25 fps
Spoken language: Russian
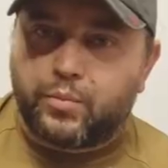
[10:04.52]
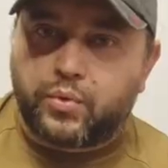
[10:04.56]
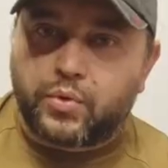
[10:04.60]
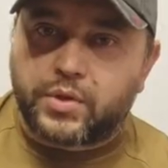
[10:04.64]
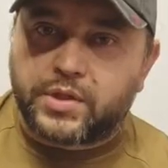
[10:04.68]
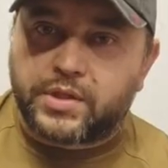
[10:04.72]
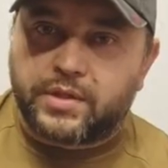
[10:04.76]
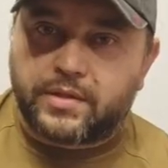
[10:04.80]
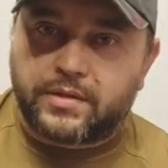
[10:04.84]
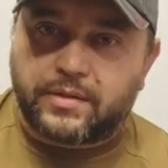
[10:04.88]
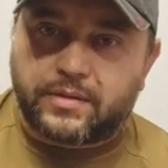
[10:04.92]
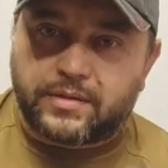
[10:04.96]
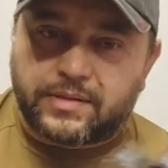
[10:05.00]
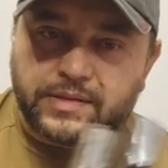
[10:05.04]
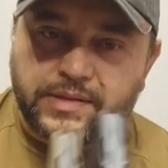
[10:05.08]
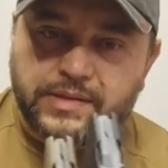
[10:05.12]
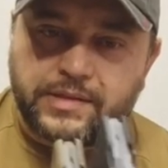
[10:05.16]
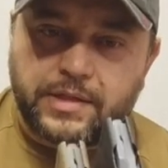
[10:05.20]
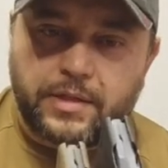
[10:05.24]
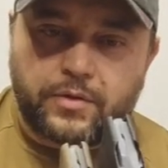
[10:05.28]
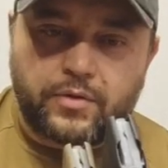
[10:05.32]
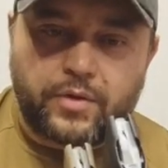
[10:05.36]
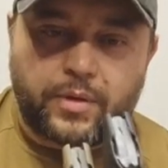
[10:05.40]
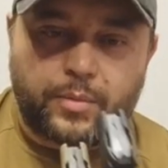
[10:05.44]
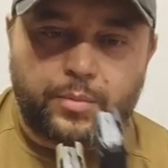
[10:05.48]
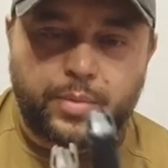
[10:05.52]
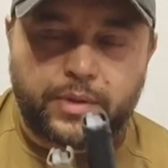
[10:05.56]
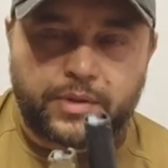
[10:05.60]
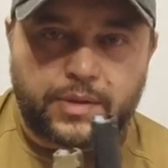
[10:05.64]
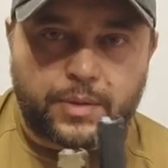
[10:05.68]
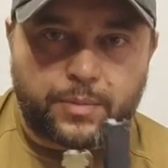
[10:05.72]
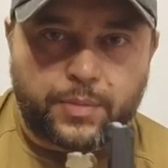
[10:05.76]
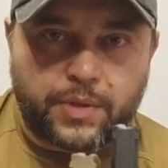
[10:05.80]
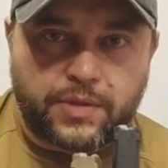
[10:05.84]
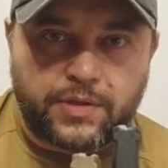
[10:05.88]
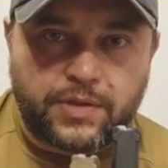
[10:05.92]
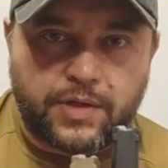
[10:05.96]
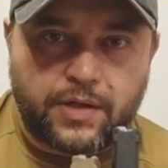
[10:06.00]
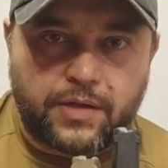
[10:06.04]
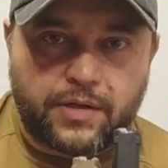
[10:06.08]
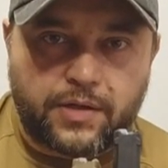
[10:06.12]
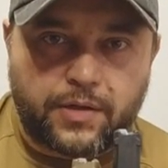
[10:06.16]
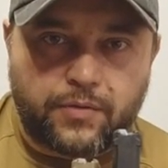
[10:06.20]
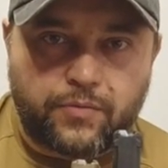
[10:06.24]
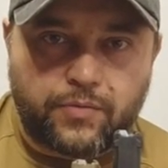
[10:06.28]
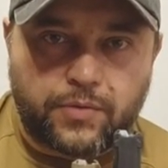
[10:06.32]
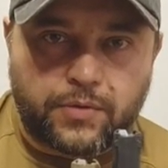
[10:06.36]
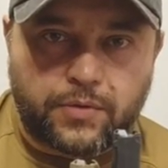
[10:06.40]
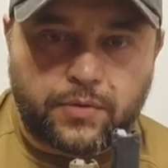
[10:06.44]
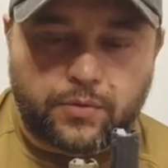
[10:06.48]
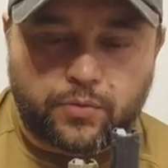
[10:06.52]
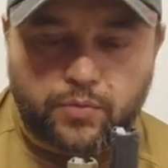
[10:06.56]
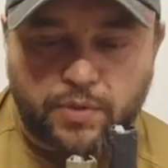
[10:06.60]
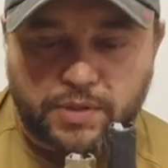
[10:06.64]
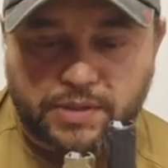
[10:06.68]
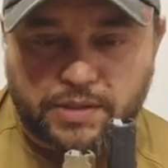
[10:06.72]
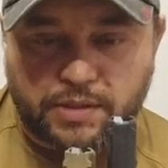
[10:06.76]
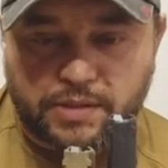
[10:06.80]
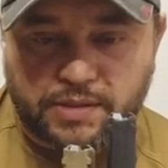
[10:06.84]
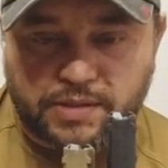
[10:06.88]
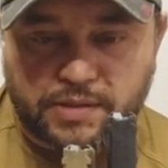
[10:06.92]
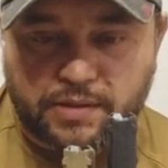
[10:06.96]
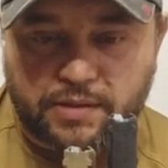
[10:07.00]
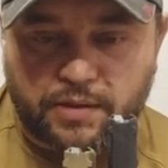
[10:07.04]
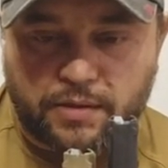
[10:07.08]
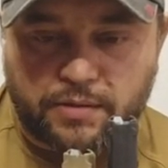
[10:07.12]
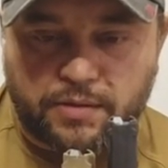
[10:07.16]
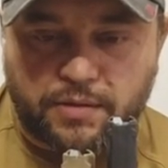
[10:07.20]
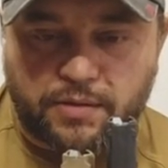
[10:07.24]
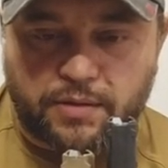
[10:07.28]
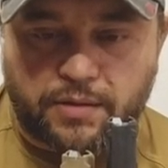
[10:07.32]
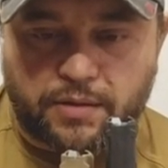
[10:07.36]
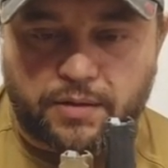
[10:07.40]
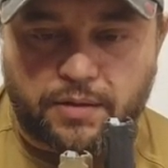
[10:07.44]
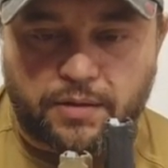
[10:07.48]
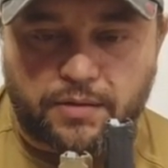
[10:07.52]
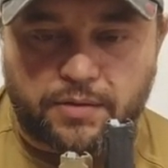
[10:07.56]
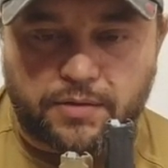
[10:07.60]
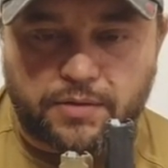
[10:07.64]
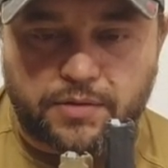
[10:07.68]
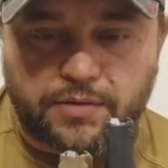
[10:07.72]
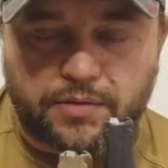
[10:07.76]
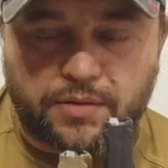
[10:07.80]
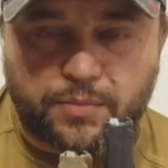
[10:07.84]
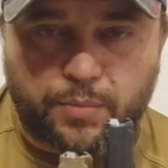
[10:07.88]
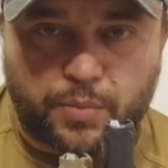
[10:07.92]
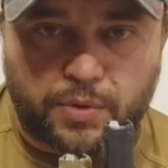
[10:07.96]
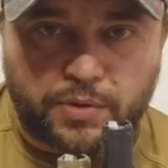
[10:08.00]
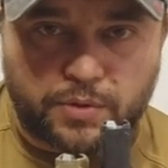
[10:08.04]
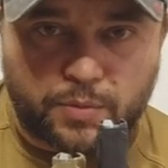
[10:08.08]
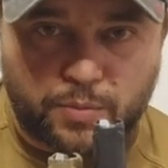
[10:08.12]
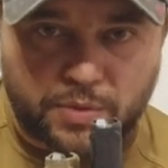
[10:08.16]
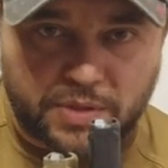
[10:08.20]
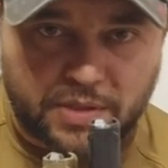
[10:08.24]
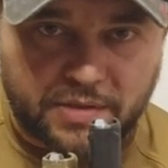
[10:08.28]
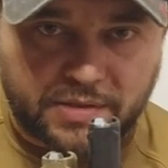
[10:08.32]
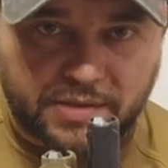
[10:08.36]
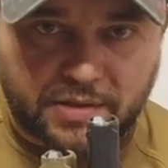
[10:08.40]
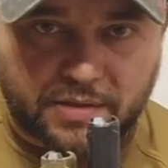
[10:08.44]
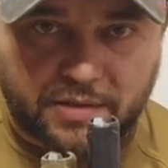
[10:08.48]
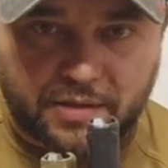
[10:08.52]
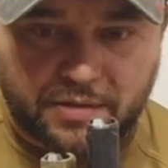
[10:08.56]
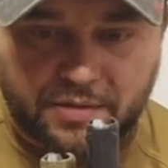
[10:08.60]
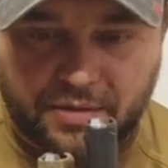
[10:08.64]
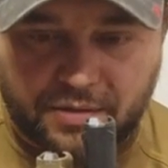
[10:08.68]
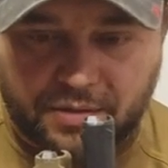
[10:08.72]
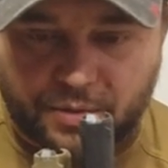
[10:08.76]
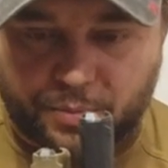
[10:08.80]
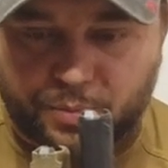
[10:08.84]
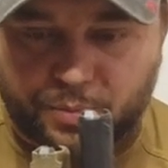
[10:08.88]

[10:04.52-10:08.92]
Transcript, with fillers: позже сделаю об этом отдельное видео. Ну, если захотите, конечно. Поэтому, если захотите,